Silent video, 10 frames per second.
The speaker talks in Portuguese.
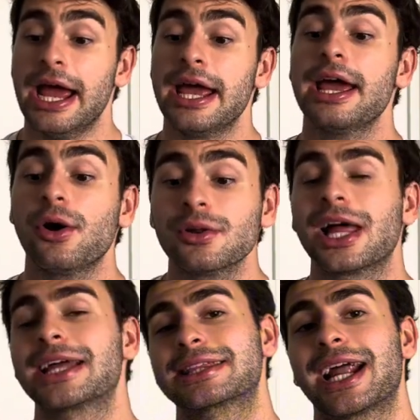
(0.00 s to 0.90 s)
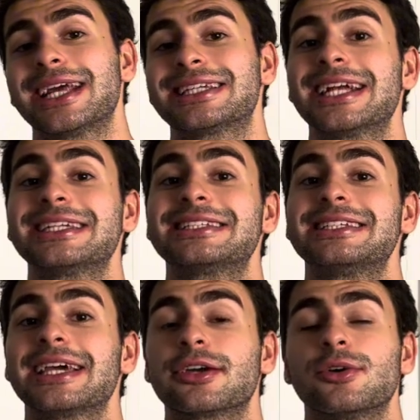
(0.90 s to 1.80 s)
Eu lá atrás já
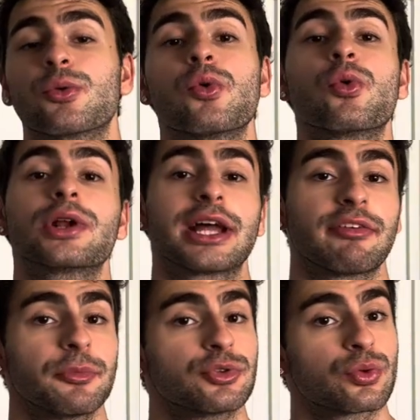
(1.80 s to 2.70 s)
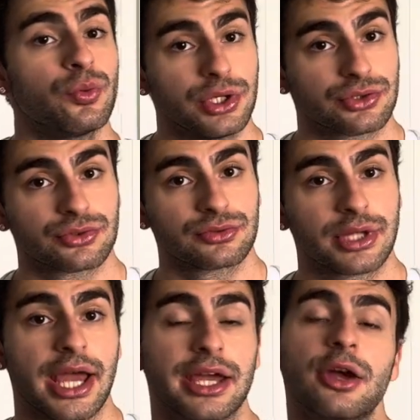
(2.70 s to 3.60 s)
dizia que eu não concordava muito com isso, né?